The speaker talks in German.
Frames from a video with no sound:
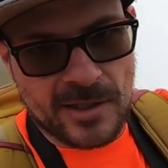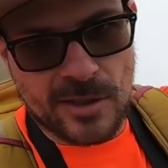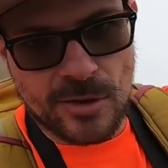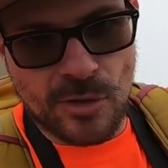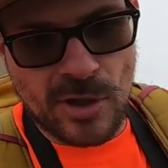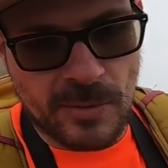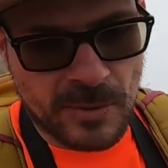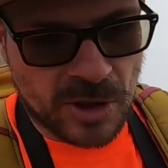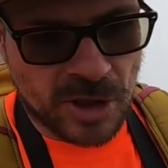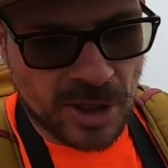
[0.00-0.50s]

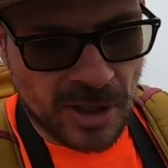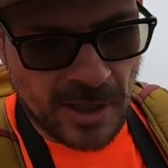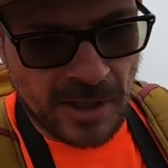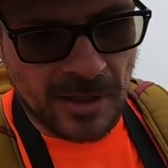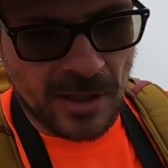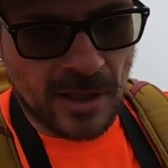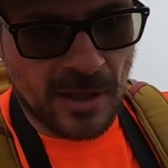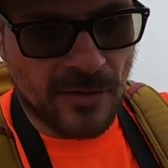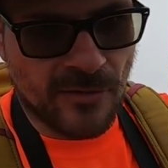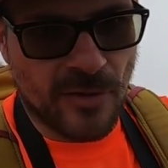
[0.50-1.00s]
Description,
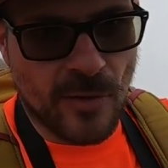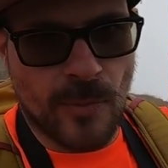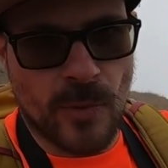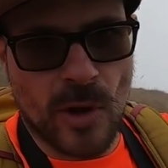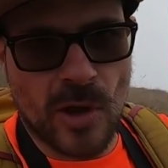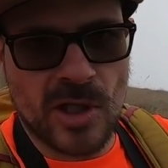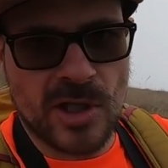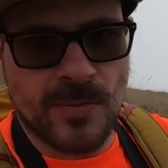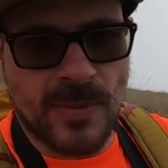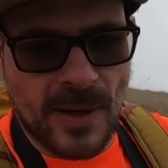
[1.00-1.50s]
in die
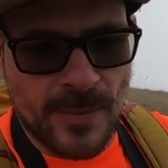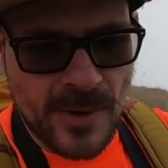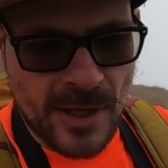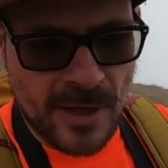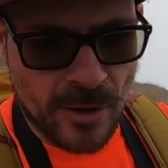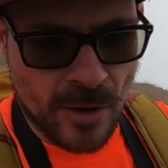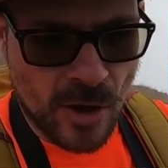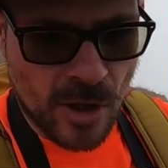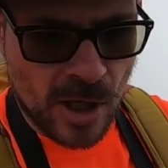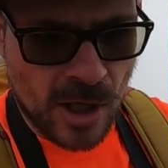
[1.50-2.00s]
Infobox bei
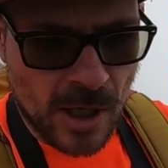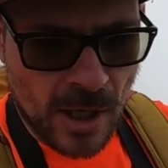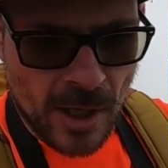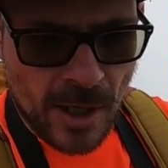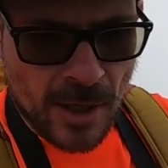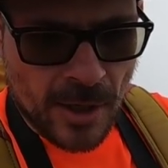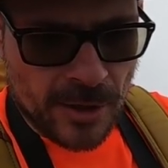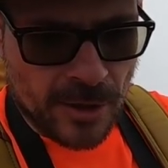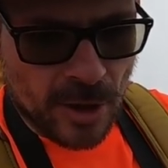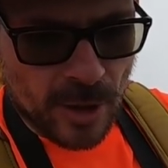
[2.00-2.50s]
mir nach.
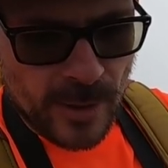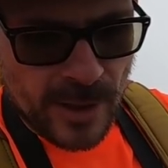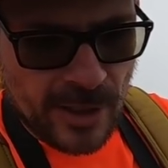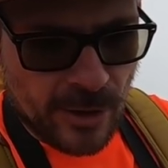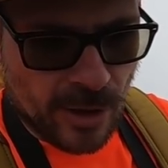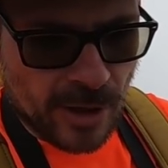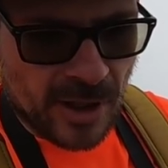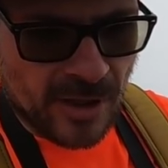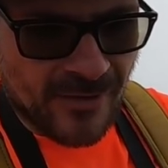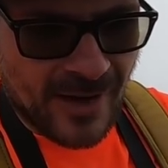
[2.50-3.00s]
Da habe ich die
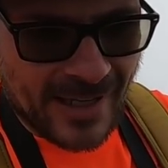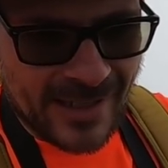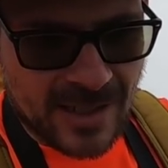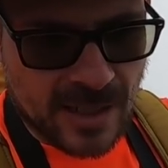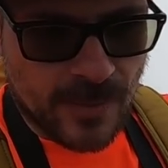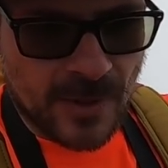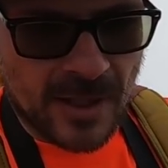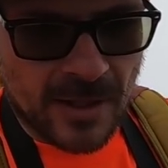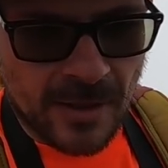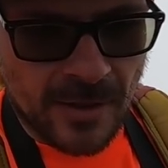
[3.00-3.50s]
anderen
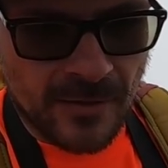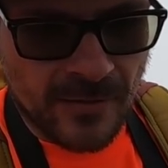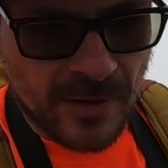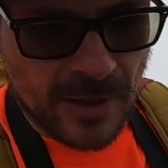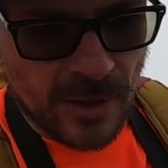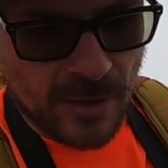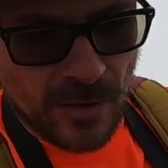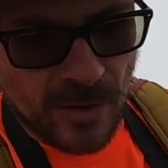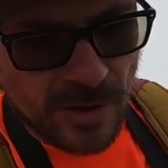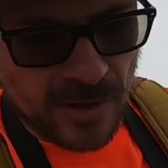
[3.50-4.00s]

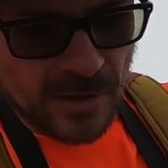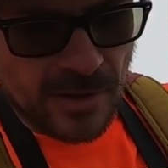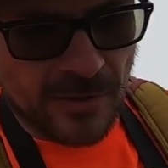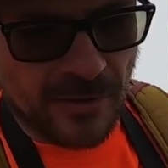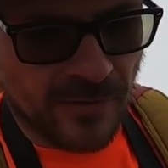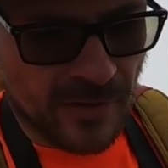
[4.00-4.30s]
Watzmann-Videos